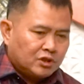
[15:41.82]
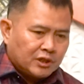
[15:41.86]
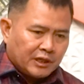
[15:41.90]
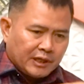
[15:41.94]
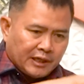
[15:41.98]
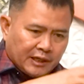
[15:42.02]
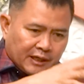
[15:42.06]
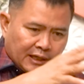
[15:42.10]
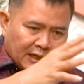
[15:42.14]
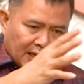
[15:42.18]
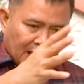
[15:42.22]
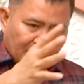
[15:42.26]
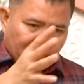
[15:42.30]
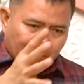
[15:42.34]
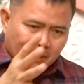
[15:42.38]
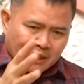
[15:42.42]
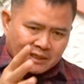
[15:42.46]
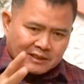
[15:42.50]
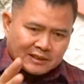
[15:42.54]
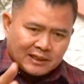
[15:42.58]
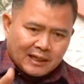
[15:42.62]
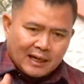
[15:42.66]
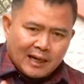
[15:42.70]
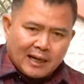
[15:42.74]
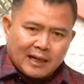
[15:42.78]
sehingga
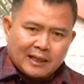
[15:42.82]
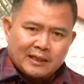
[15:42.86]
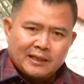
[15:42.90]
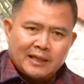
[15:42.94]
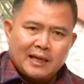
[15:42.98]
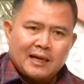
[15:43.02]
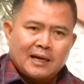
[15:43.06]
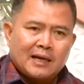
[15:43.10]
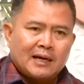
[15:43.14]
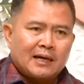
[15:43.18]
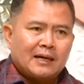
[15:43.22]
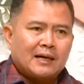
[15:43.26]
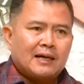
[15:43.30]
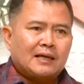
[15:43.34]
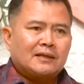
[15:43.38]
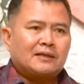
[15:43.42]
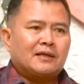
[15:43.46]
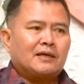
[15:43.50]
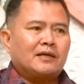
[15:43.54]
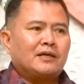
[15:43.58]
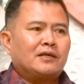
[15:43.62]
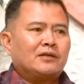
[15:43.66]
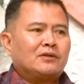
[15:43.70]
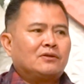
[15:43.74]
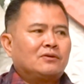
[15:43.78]
masyarakat yang akan
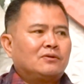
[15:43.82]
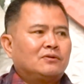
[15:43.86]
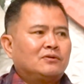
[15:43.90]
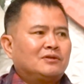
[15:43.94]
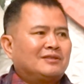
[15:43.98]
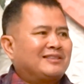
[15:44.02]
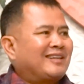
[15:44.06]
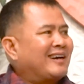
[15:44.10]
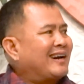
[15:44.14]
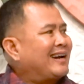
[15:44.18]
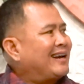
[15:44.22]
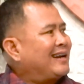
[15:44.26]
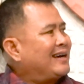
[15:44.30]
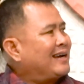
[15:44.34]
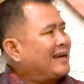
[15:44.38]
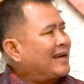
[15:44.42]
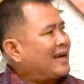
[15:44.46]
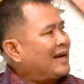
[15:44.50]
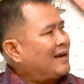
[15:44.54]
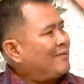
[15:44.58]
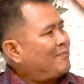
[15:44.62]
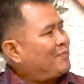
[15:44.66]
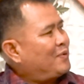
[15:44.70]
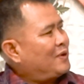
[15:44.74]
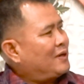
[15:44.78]
datang itu
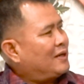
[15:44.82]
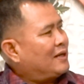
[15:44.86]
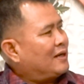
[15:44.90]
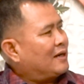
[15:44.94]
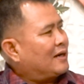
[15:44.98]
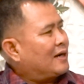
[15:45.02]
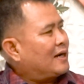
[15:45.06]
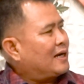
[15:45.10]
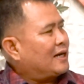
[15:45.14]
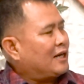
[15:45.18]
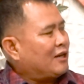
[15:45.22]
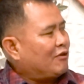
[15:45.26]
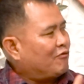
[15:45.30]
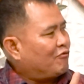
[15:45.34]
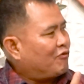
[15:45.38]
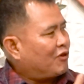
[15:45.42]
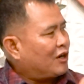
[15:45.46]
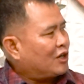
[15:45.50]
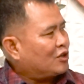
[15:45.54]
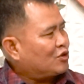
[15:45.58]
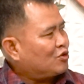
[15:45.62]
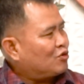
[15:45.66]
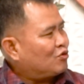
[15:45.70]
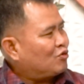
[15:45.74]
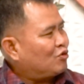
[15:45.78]
terlengkapi dengan
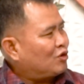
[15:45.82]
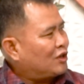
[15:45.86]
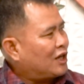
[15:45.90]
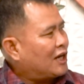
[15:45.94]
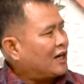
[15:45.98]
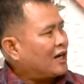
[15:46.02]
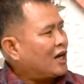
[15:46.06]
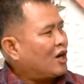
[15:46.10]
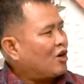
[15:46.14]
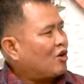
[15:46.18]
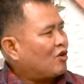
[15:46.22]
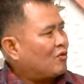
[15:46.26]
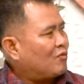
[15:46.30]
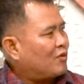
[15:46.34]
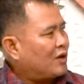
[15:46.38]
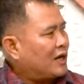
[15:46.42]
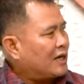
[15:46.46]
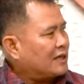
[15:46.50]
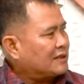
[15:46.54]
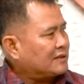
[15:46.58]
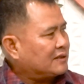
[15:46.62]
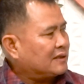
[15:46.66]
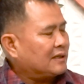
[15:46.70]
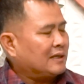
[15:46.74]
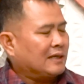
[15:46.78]
infrastruktur dan
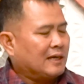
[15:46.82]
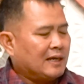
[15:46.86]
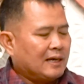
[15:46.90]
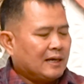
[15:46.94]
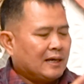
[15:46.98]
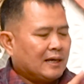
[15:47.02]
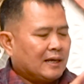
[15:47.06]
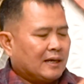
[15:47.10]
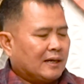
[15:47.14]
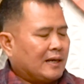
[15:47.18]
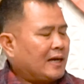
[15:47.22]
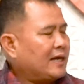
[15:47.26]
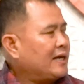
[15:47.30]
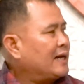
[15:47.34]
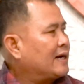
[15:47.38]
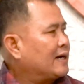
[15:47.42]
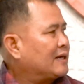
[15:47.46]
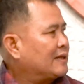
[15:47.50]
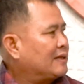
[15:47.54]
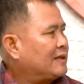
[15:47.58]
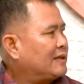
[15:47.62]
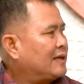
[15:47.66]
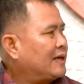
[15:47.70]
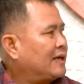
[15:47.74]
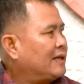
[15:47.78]
akomodasi. Oh. Nah, yang
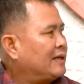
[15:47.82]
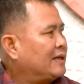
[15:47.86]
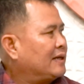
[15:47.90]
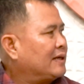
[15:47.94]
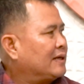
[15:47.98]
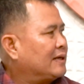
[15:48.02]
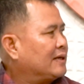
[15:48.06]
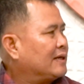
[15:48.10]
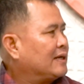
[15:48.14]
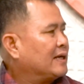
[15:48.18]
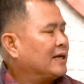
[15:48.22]
ketiga ini,